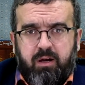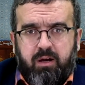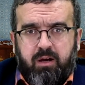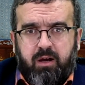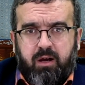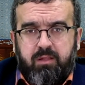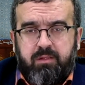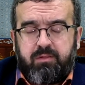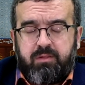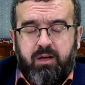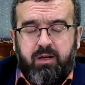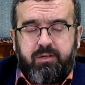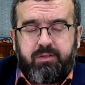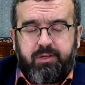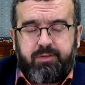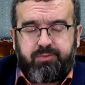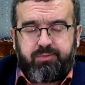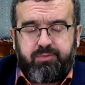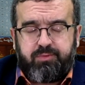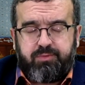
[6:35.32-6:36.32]
Allah
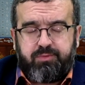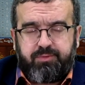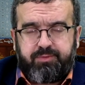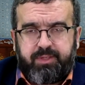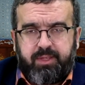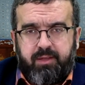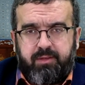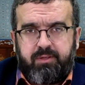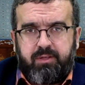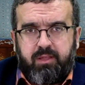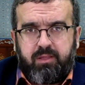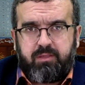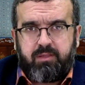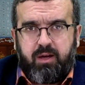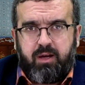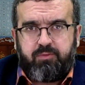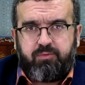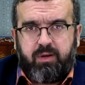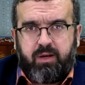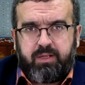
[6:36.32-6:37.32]
Resulü
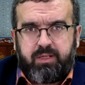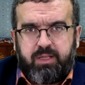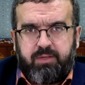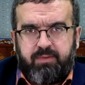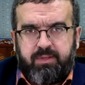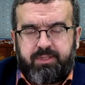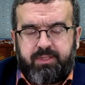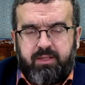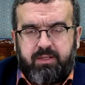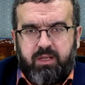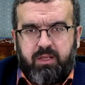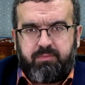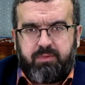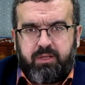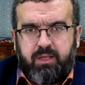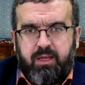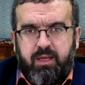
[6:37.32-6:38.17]
sallallahu aleyhi ve sellemin